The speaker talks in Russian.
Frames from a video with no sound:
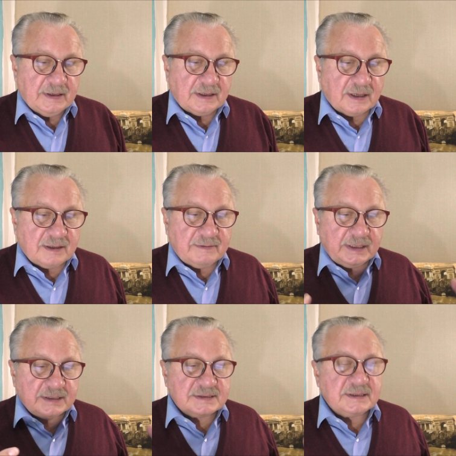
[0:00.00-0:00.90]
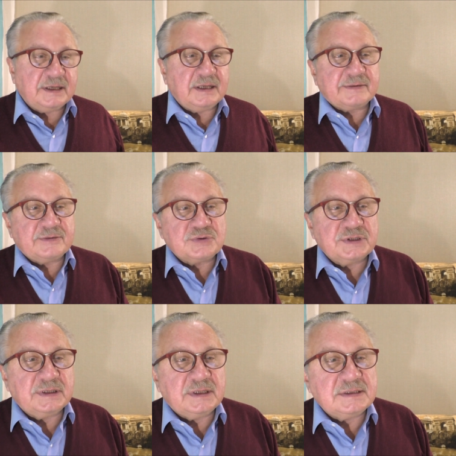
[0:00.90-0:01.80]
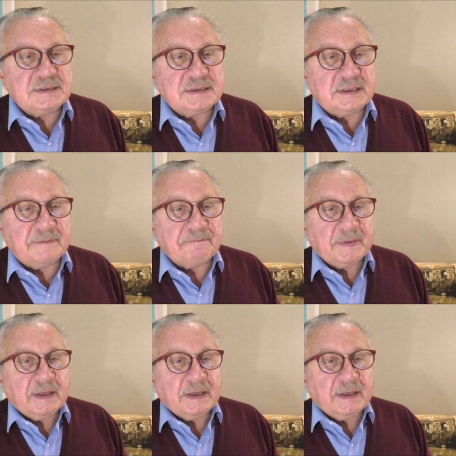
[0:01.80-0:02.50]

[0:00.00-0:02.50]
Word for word: Как говорится, нервы уже не те,